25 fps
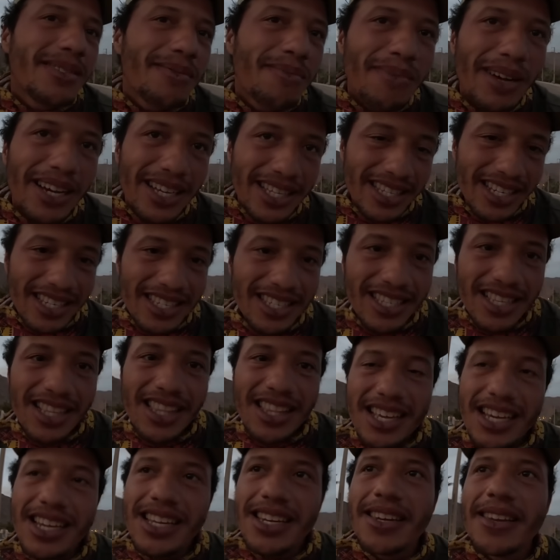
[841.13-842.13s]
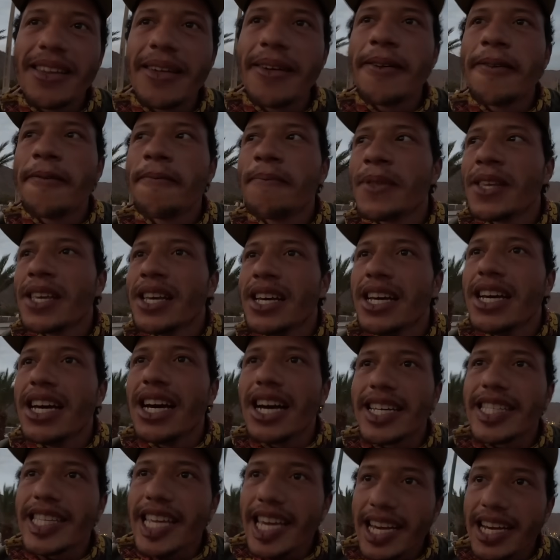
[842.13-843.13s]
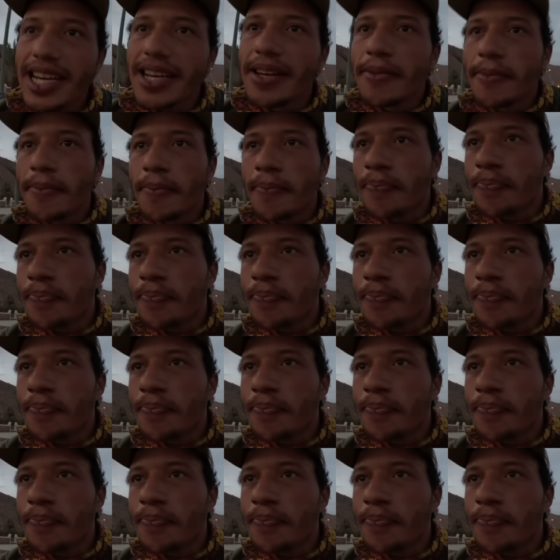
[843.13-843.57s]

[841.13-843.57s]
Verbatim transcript: تما حدا الشلال عتيق